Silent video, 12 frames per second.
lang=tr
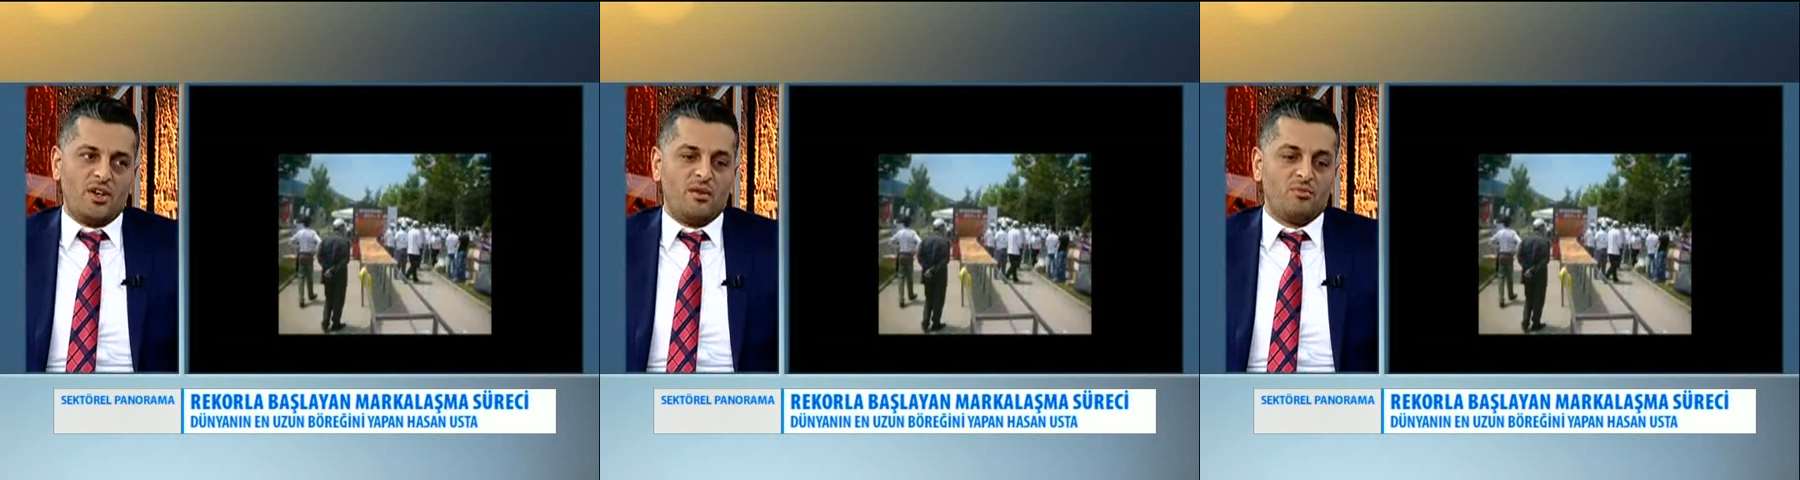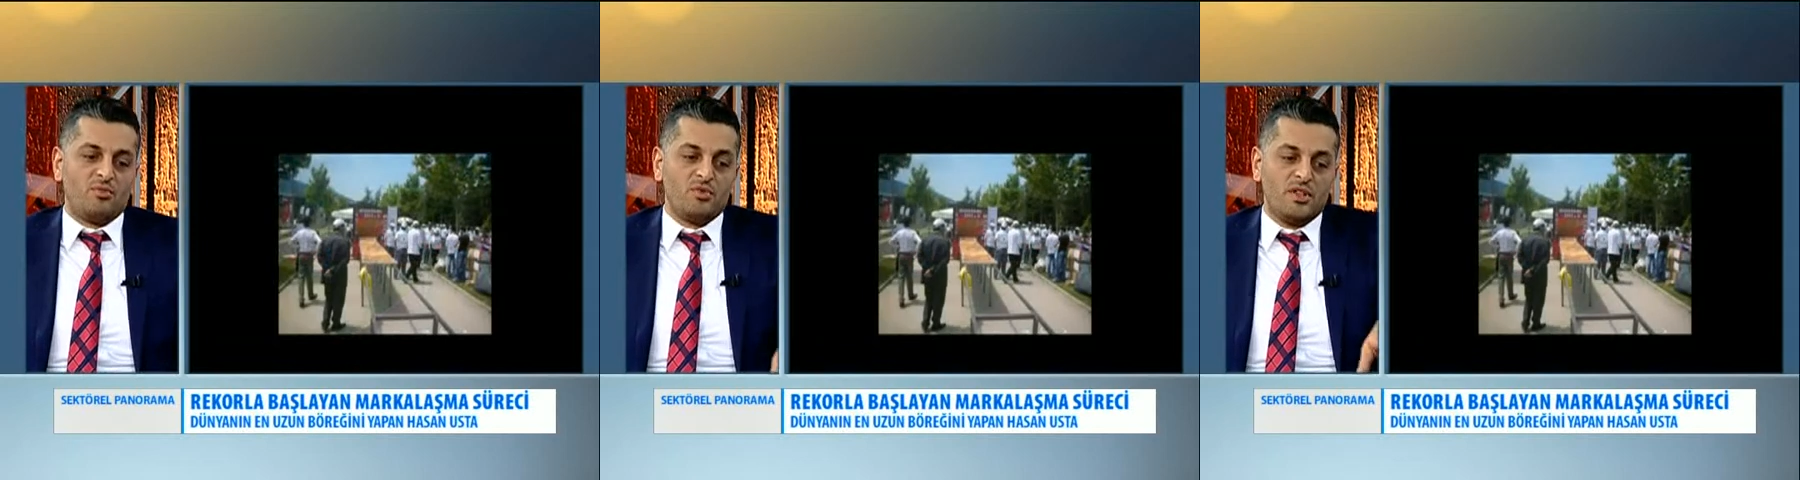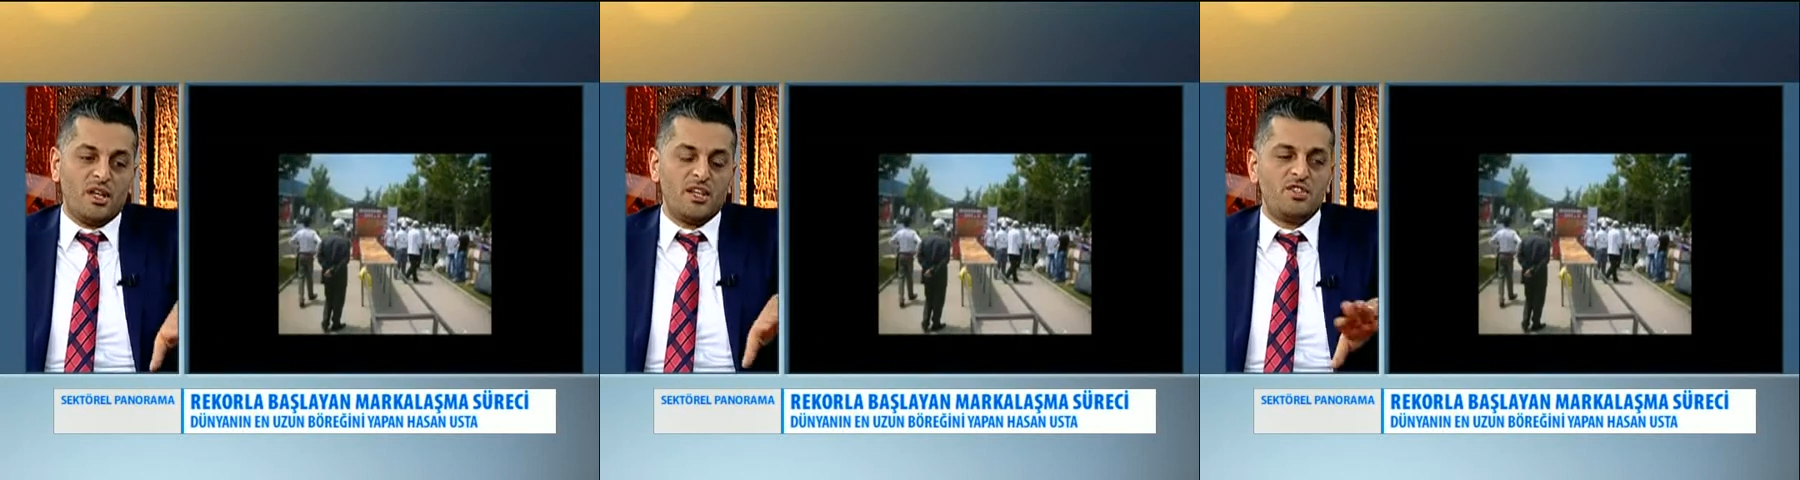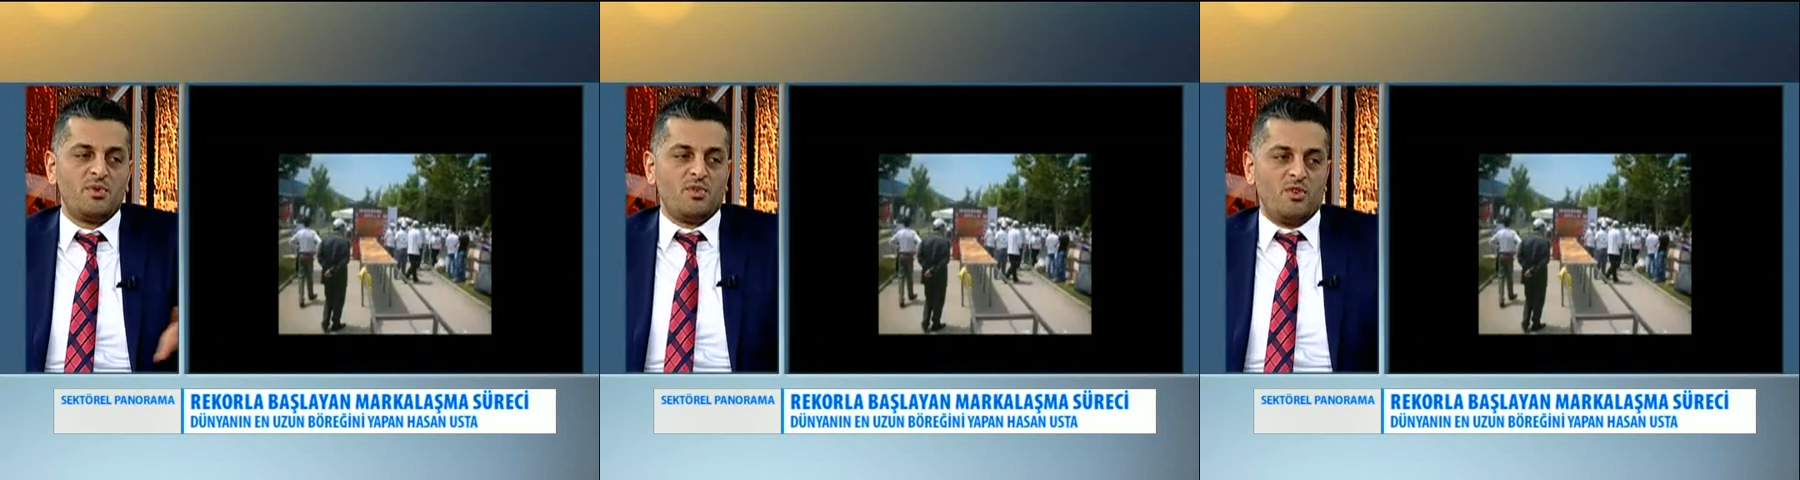an bunların
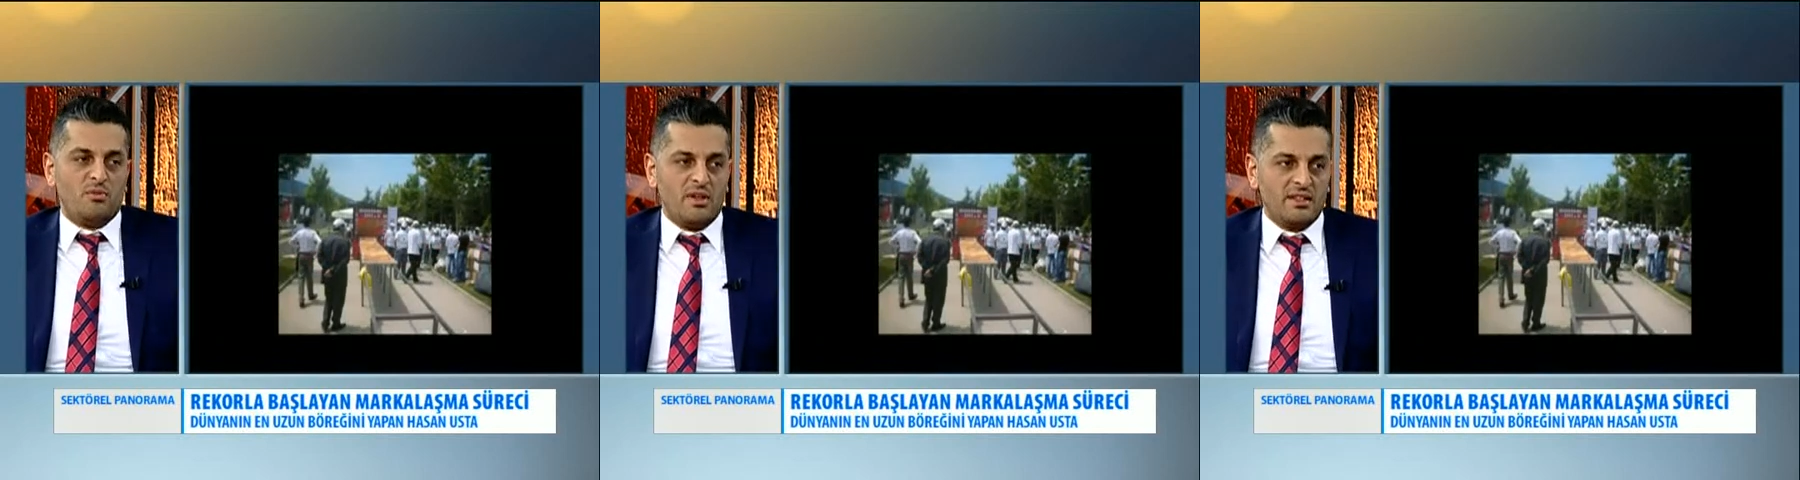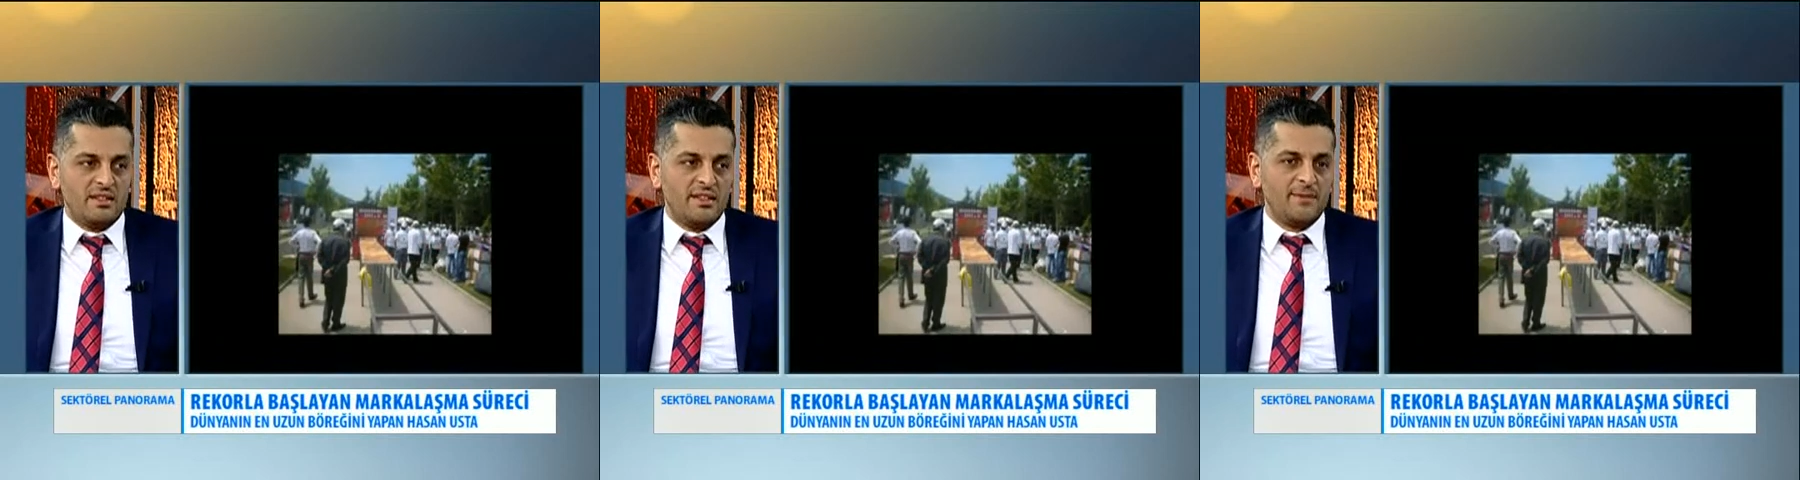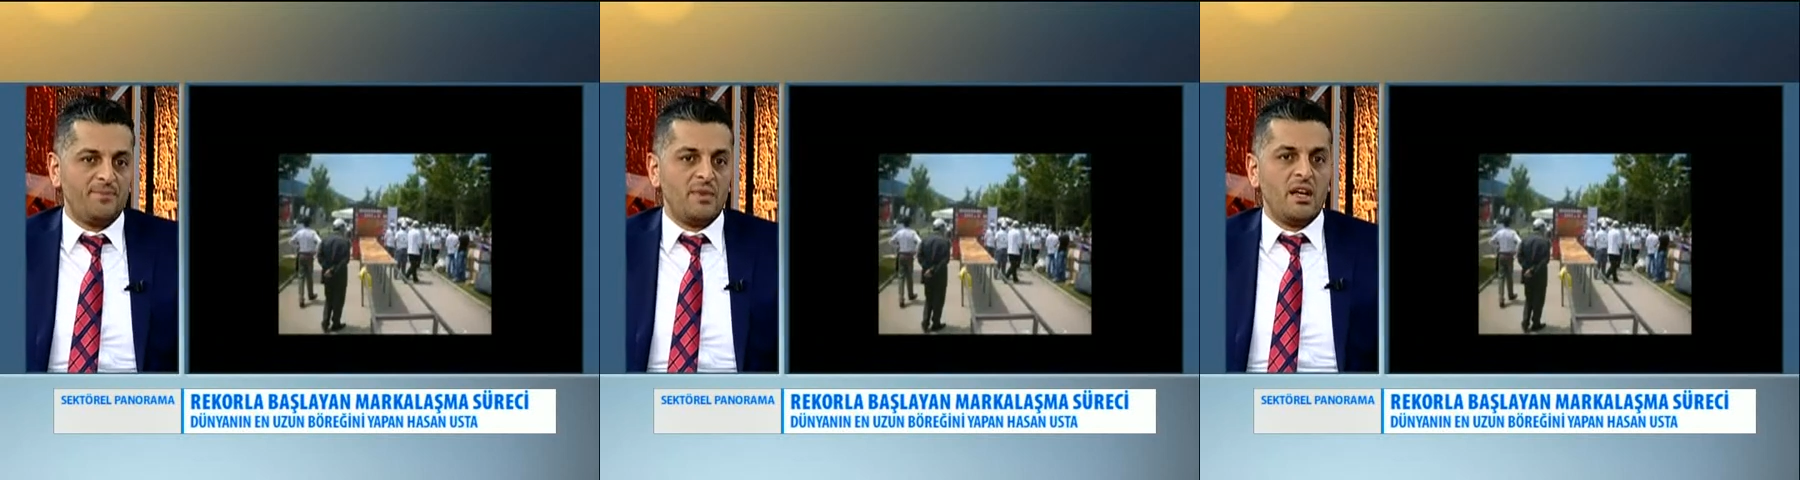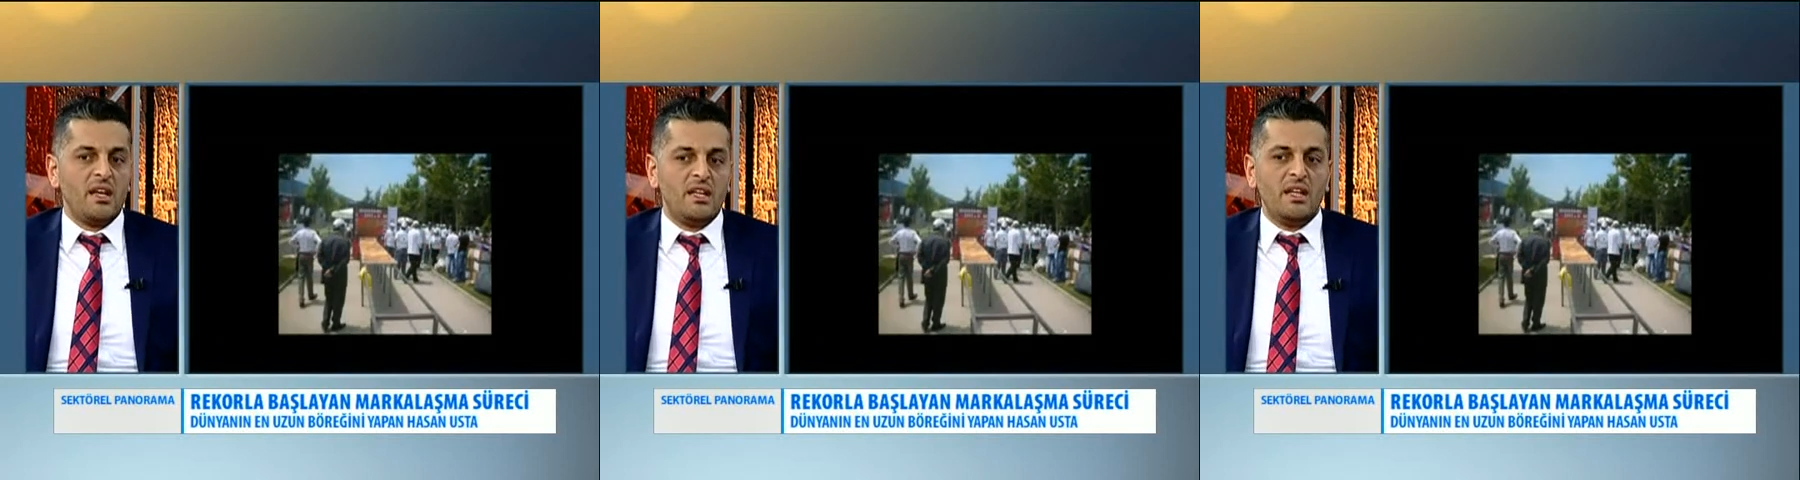hiçbiri olmazdı.
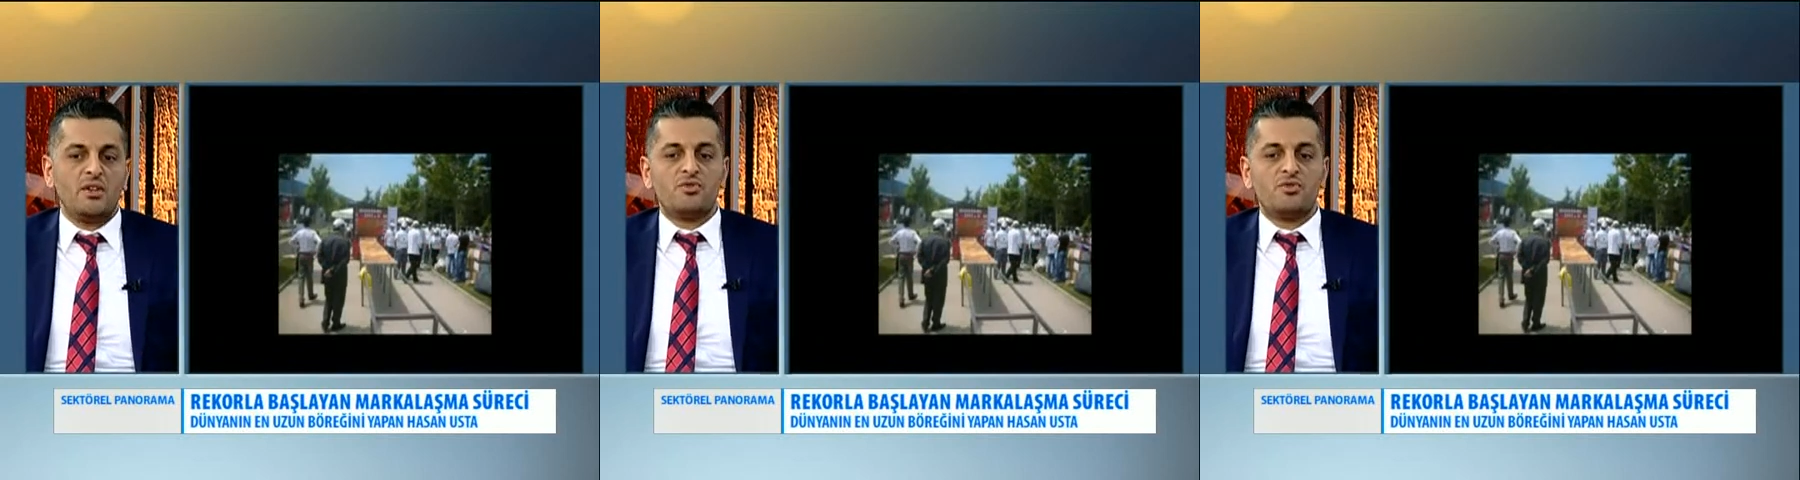Niye?